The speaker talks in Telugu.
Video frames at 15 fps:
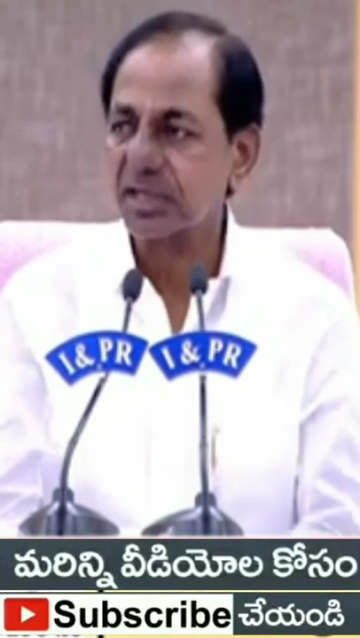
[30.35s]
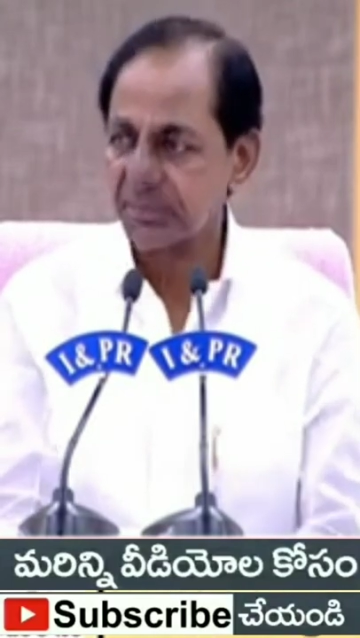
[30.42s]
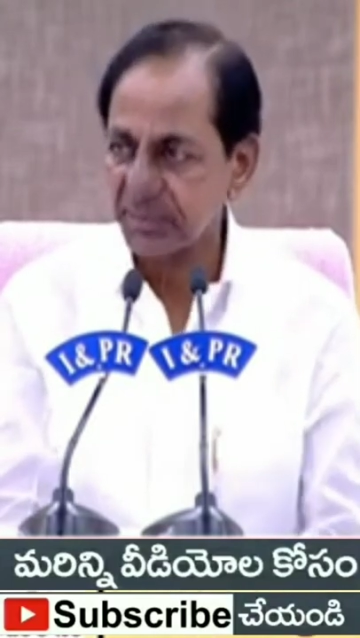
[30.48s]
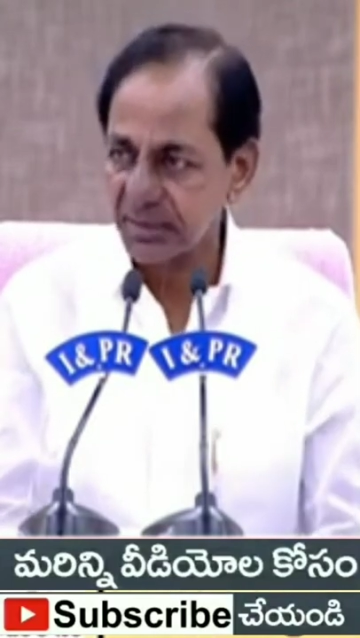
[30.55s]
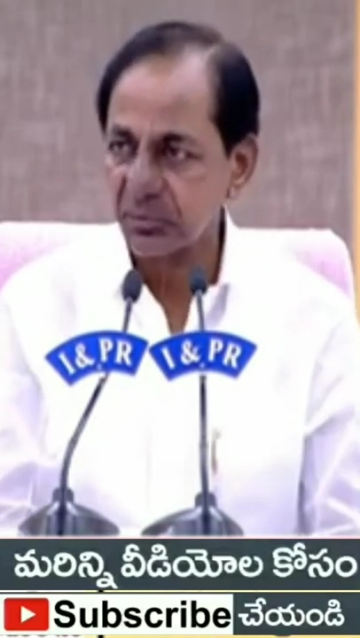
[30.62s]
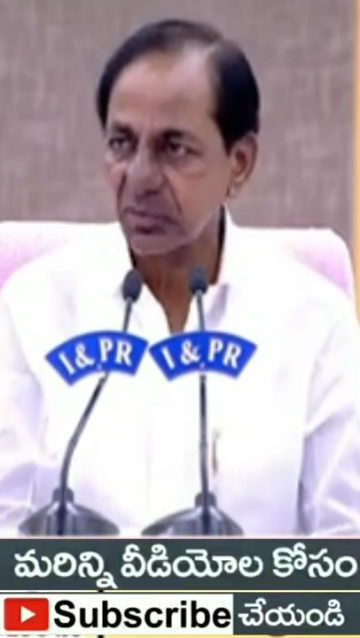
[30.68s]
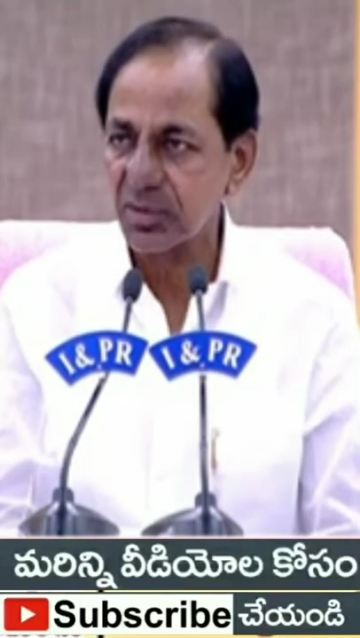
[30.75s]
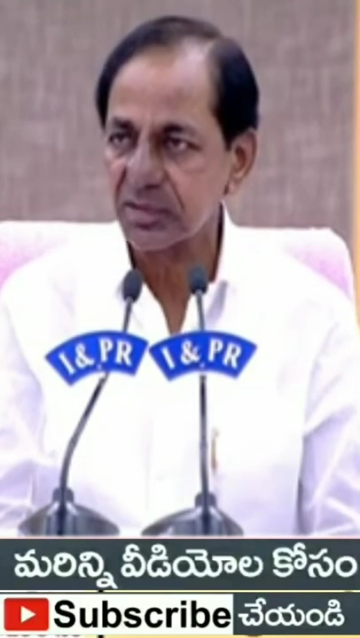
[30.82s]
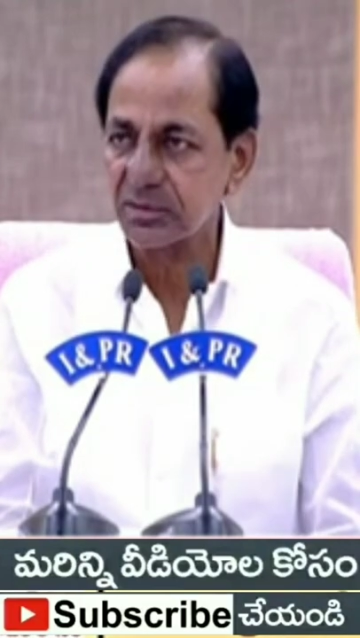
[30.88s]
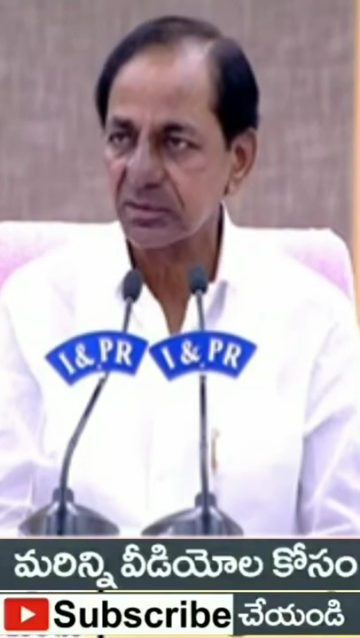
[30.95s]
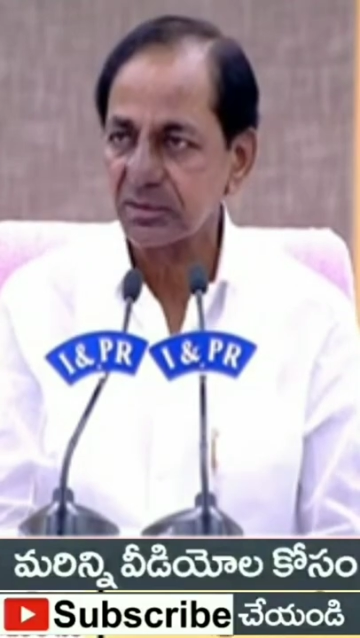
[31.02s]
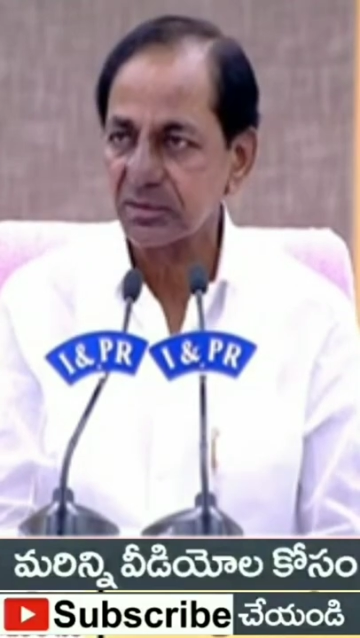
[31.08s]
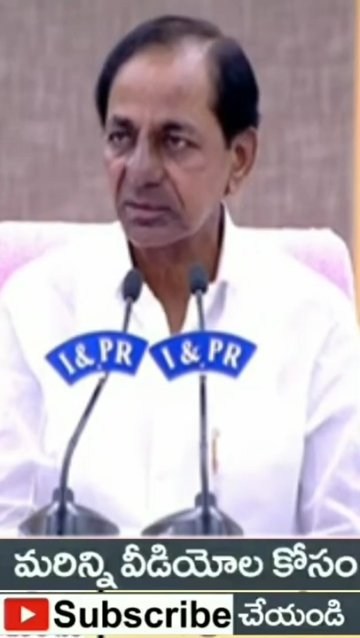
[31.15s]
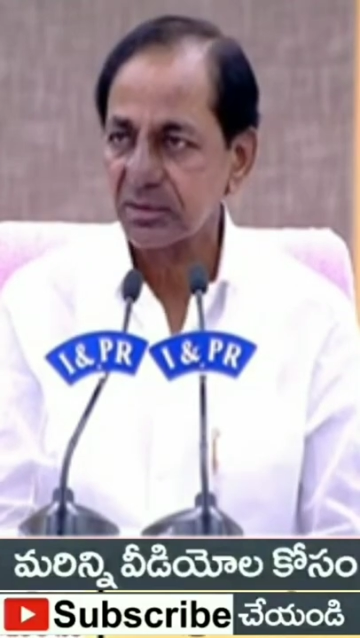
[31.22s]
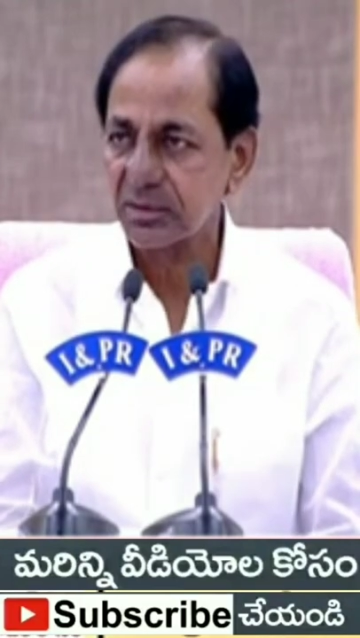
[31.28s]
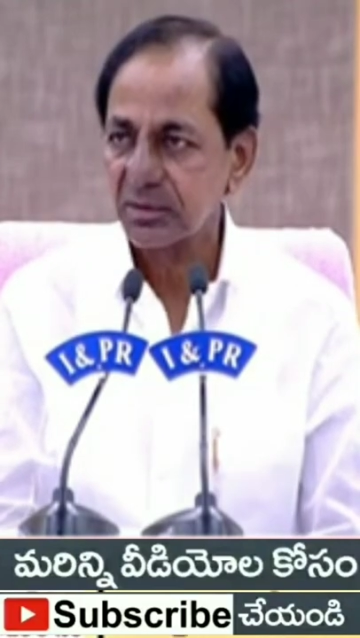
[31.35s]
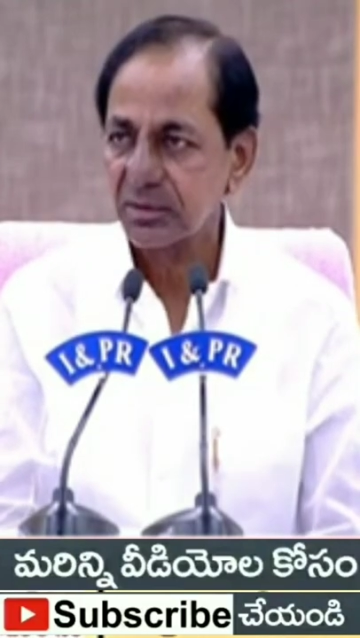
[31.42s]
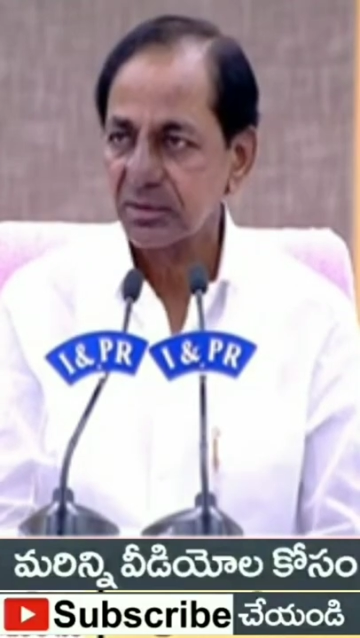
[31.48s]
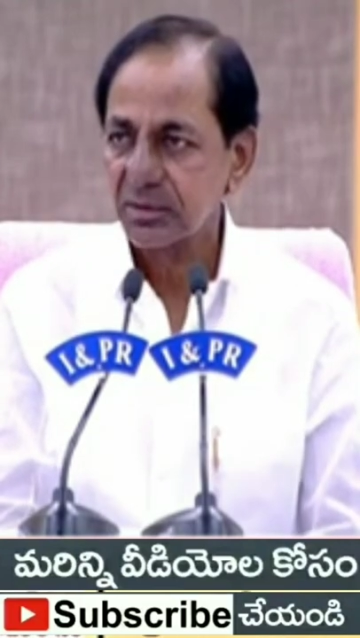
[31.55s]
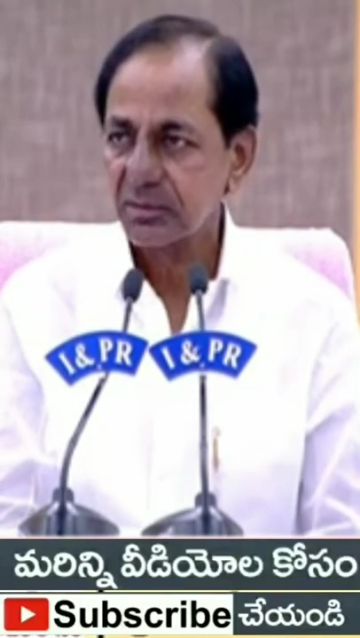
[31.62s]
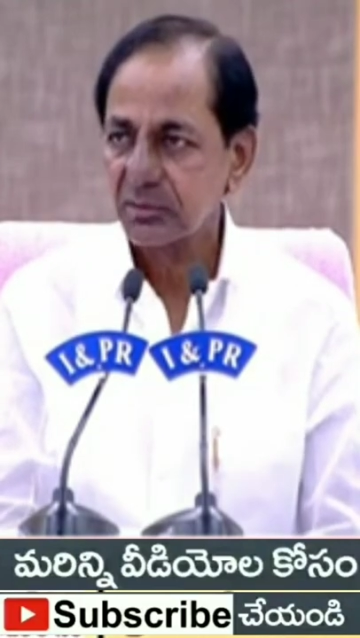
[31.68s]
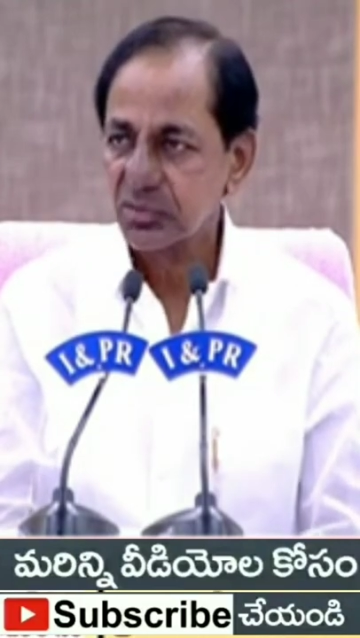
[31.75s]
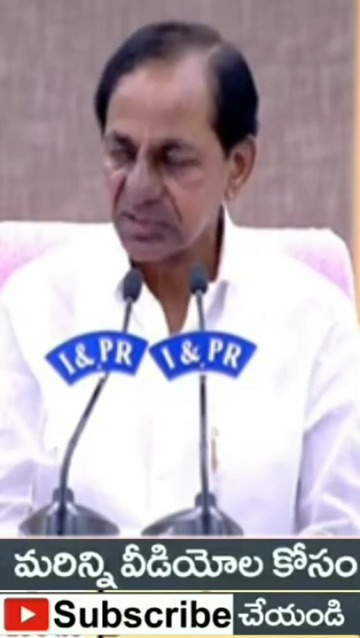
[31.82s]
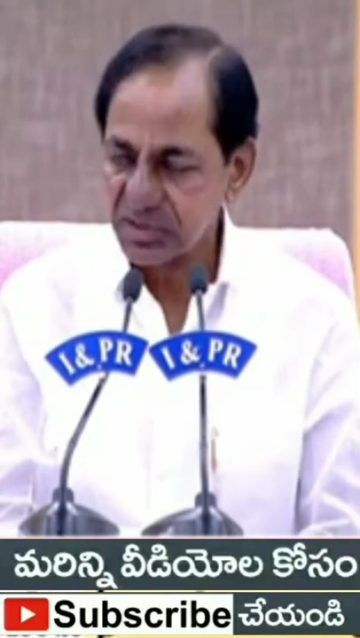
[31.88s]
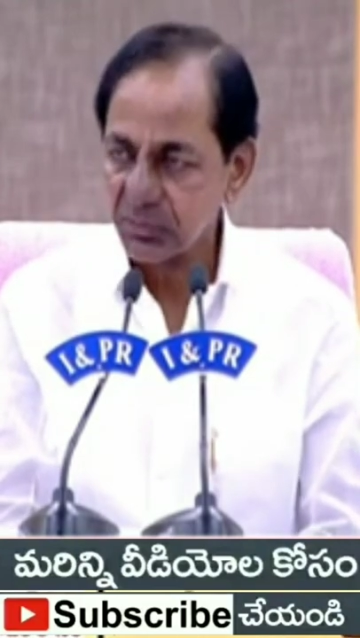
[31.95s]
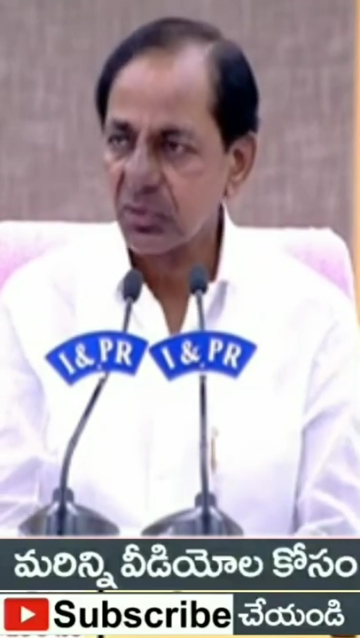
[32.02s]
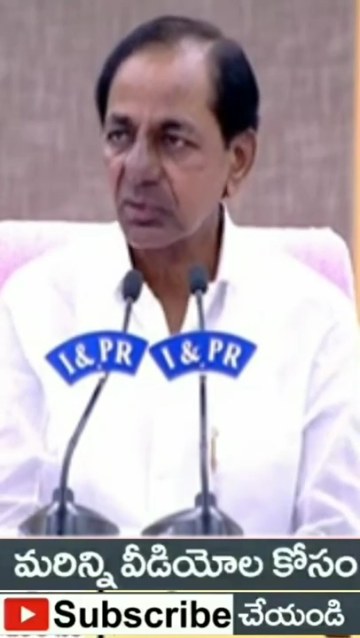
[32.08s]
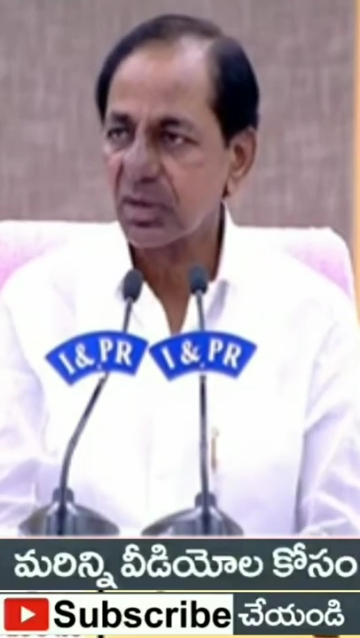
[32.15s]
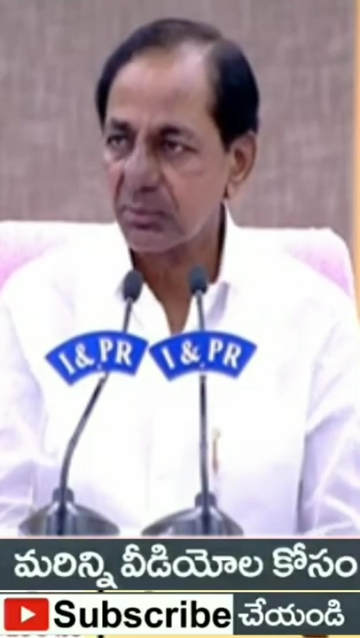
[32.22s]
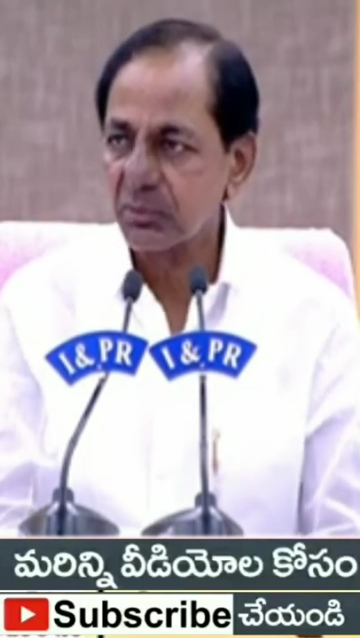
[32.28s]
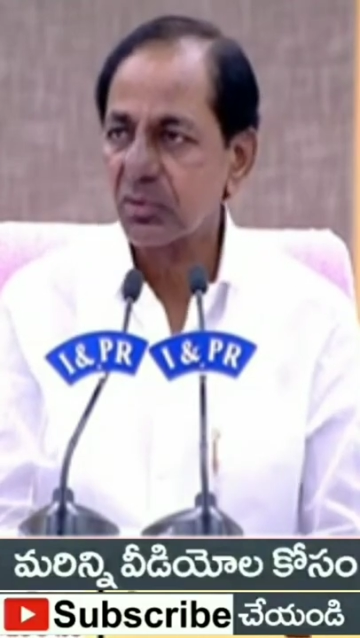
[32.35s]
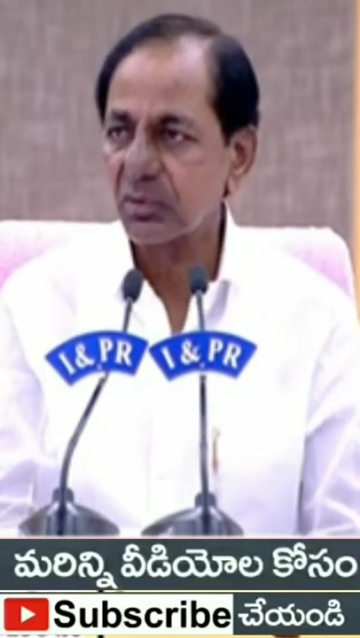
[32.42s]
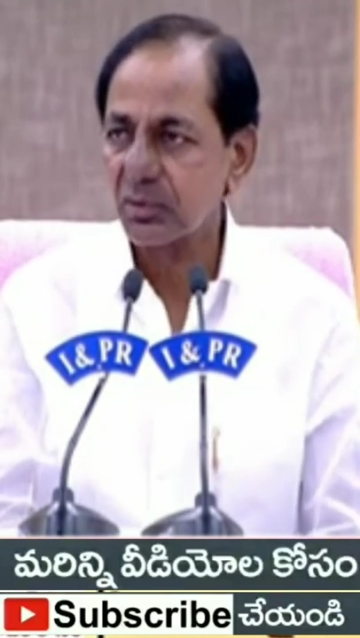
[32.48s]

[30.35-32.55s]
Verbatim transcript: పది బోల్ రేసుడు పుస్తెభోగులు అమ్ముకున్నాడు